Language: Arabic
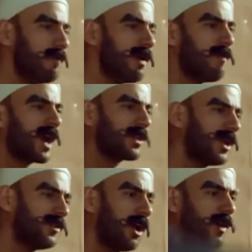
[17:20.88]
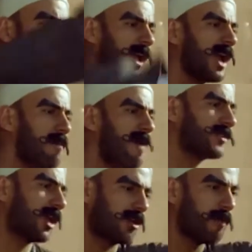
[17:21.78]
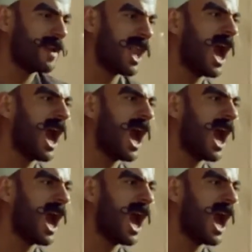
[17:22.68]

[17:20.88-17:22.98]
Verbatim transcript: لم المقاطيع دول واطلع يا اما اعتقكم